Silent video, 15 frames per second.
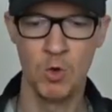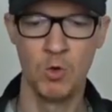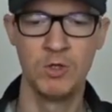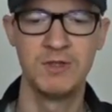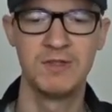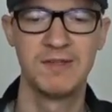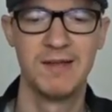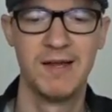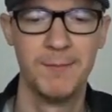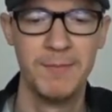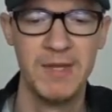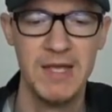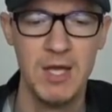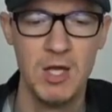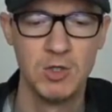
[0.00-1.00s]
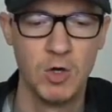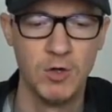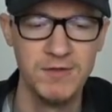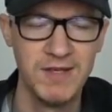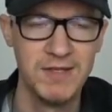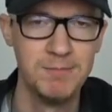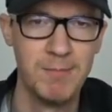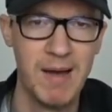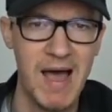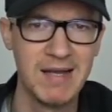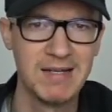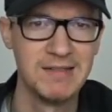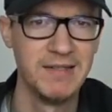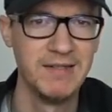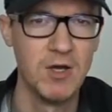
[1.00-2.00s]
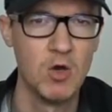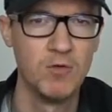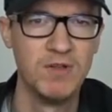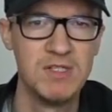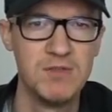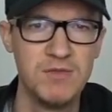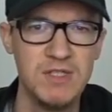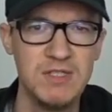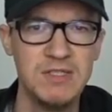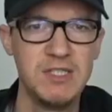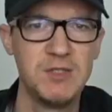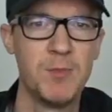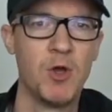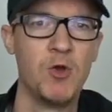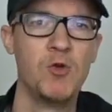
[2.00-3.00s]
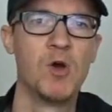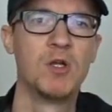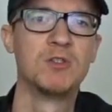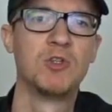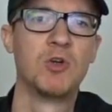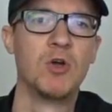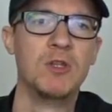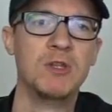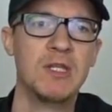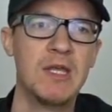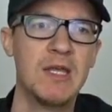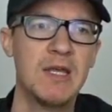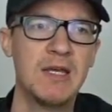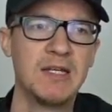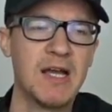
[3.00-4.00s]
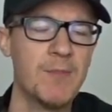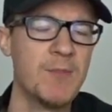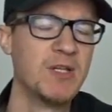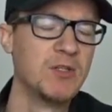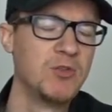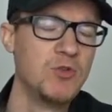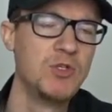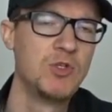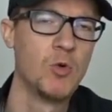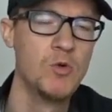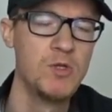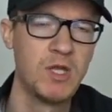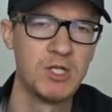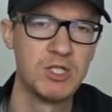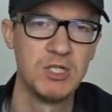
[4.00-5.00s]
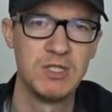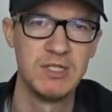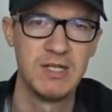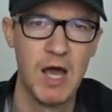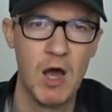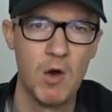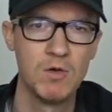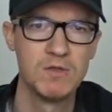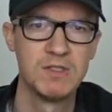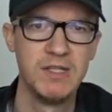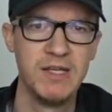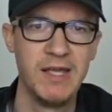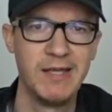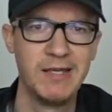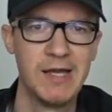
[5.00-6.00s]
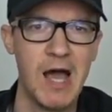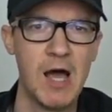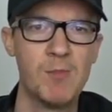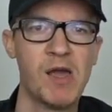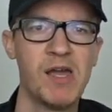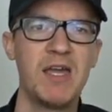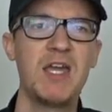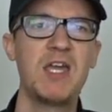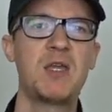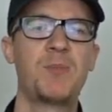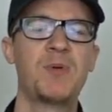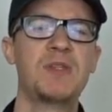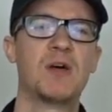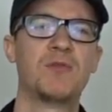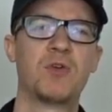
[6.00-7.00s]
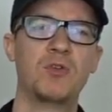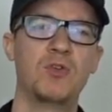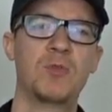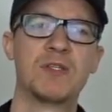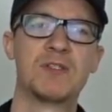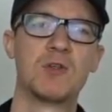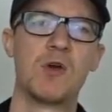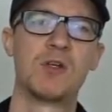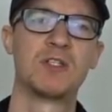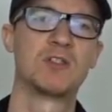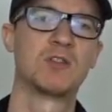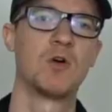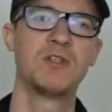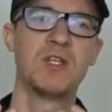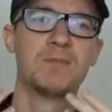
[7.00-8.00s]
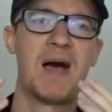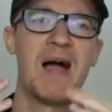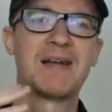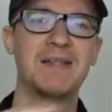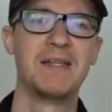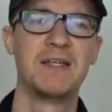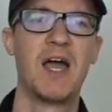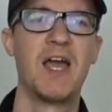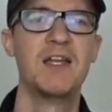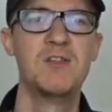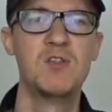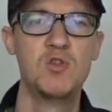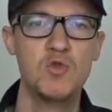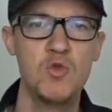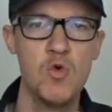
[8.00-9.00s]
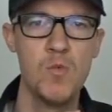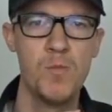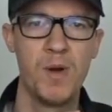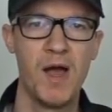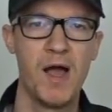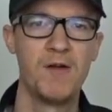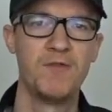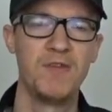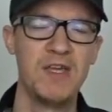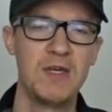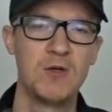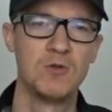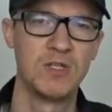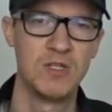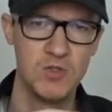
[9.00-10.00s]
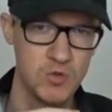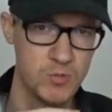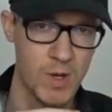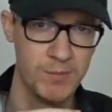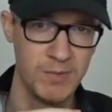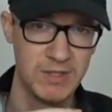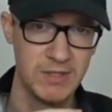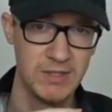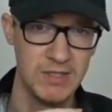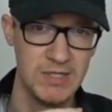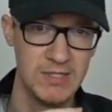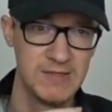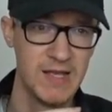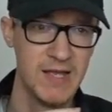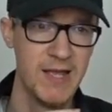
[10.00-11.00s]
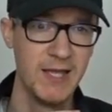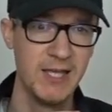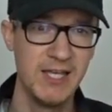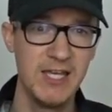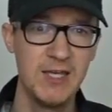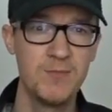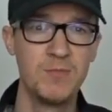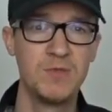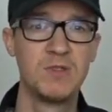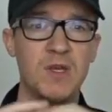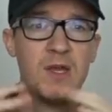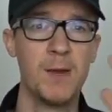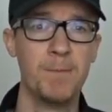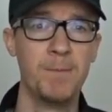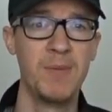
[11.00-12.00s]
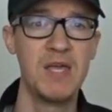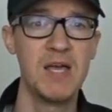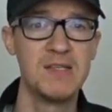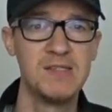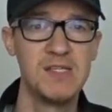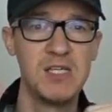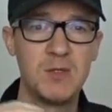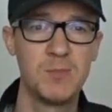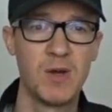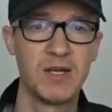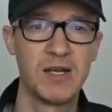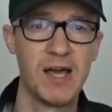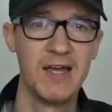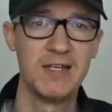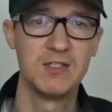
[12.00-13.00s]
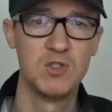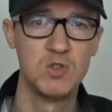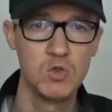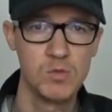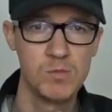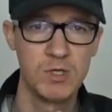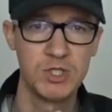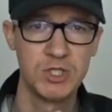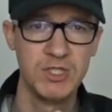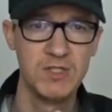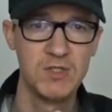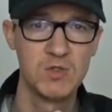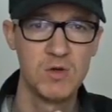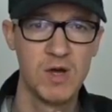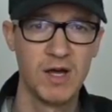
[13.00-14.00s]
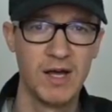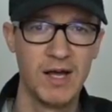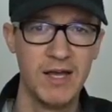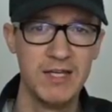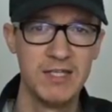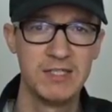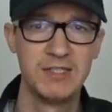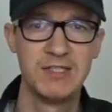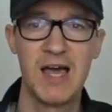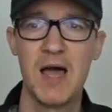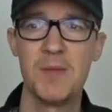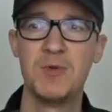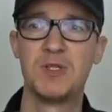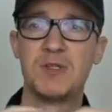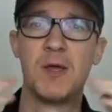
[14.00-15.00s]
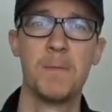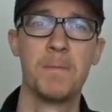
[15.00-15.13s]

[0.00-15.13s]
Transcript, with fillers: Und ähm, Content Marketing, auch wenn es viele nicht mehr hören können, kann man natürlich unterschiedlich auslegen. Aber ich bin davon überzeugt, dass Content Marketing ein super Weg und ein super Mittel ist, eben mehr Sichtbarkeit in Suchmaschinen zu erreichen, damit